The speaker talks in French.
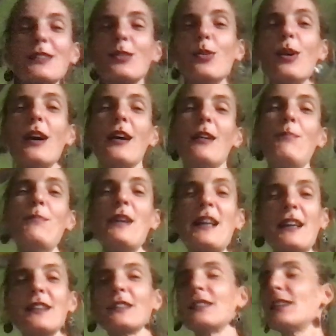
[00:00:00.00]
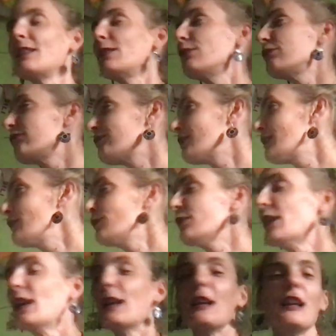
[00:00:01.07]
quoi Merde Je
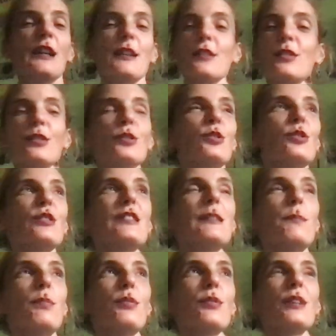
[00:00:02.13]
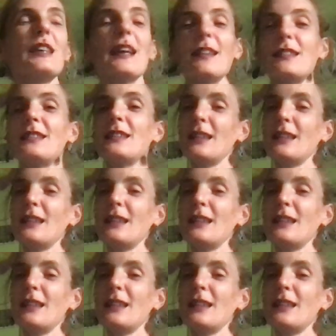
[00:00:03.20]
ne sais plus qui a dit,